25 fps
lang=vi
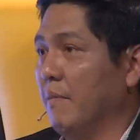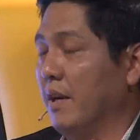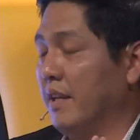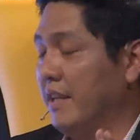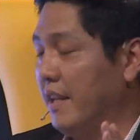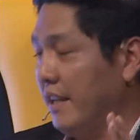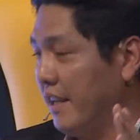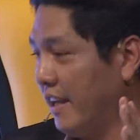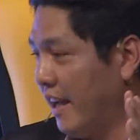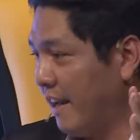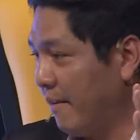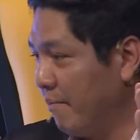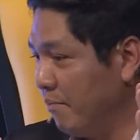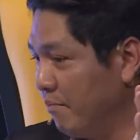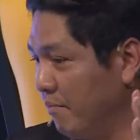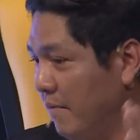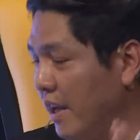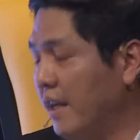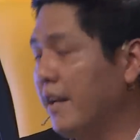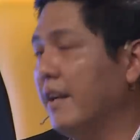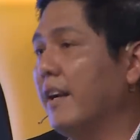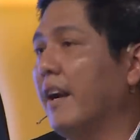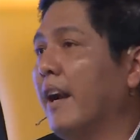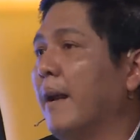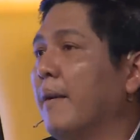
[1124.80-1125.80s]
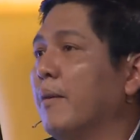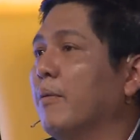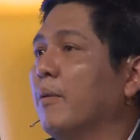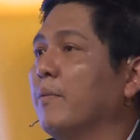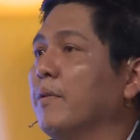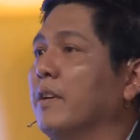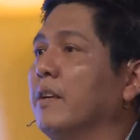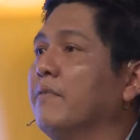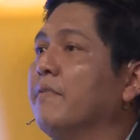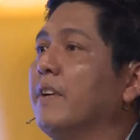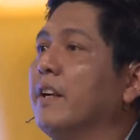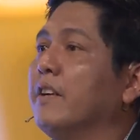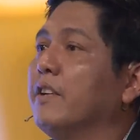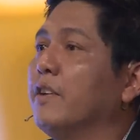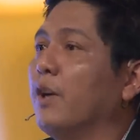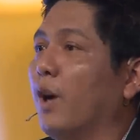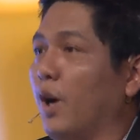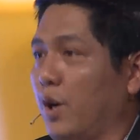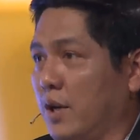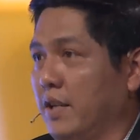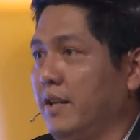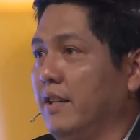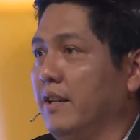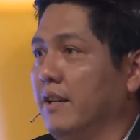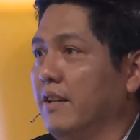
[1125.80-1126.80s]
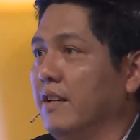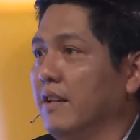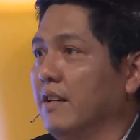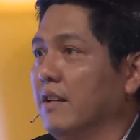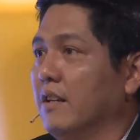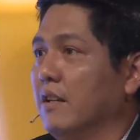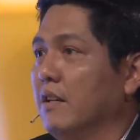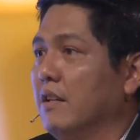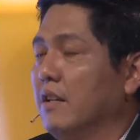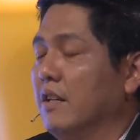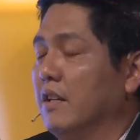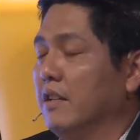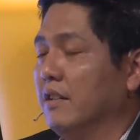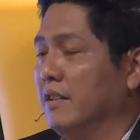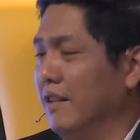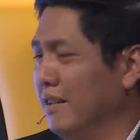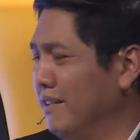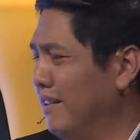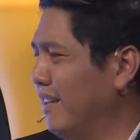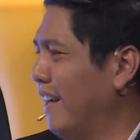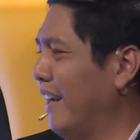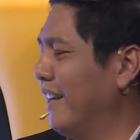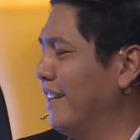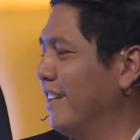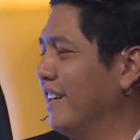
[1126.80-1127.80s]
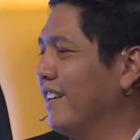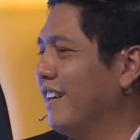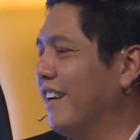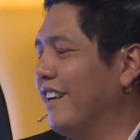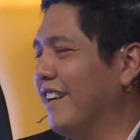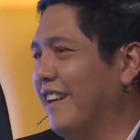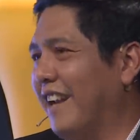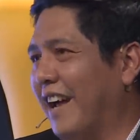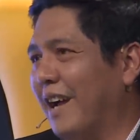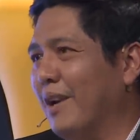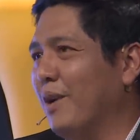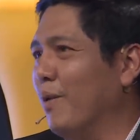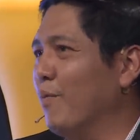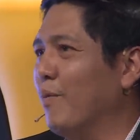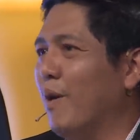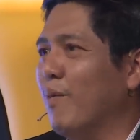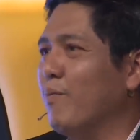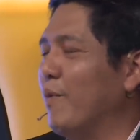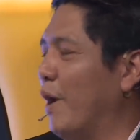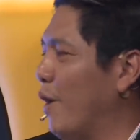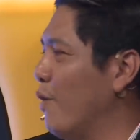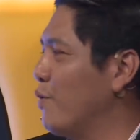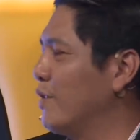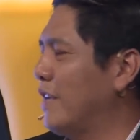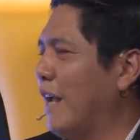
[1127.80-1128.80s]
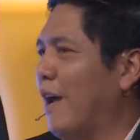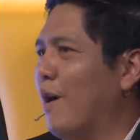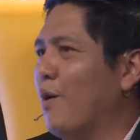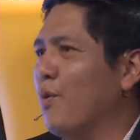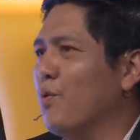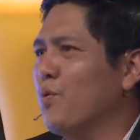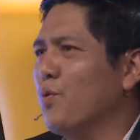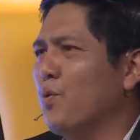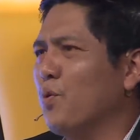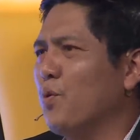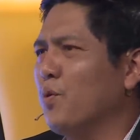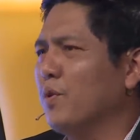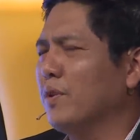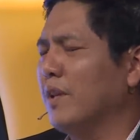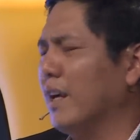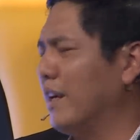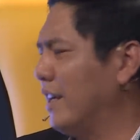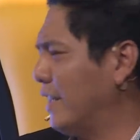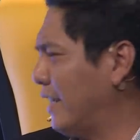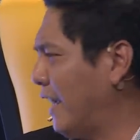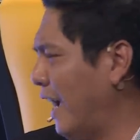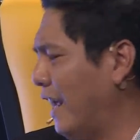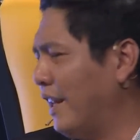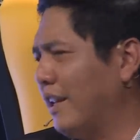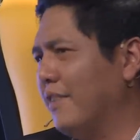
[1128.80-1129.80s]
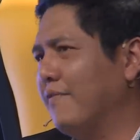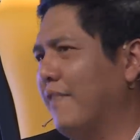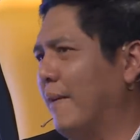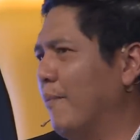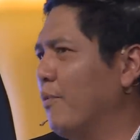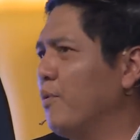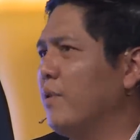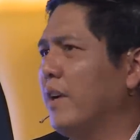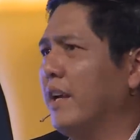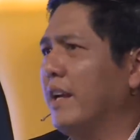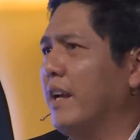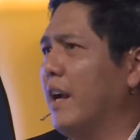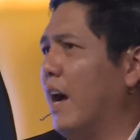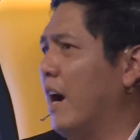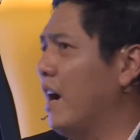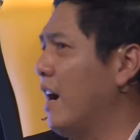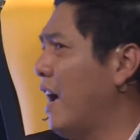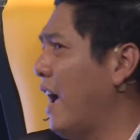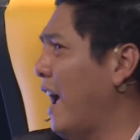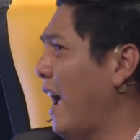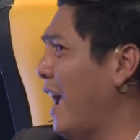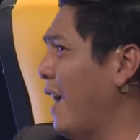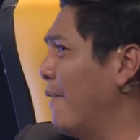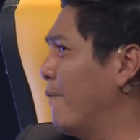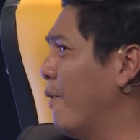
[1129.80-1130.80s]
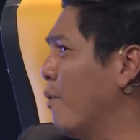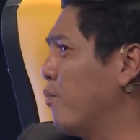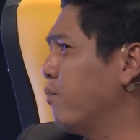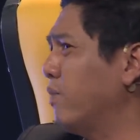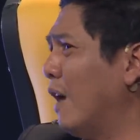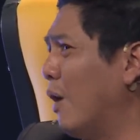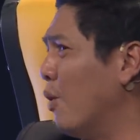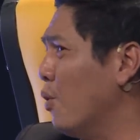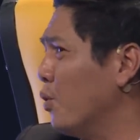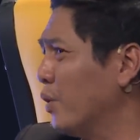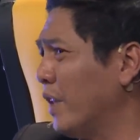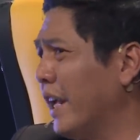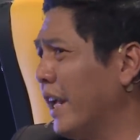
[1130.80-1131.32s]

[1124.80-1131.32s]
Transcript: bởi vì anh biết em là một diễn viên giỏi nhưng anh rất là lạ lùng không hiểu sao tất cả thi phẩm của nghị ở hai phút đầu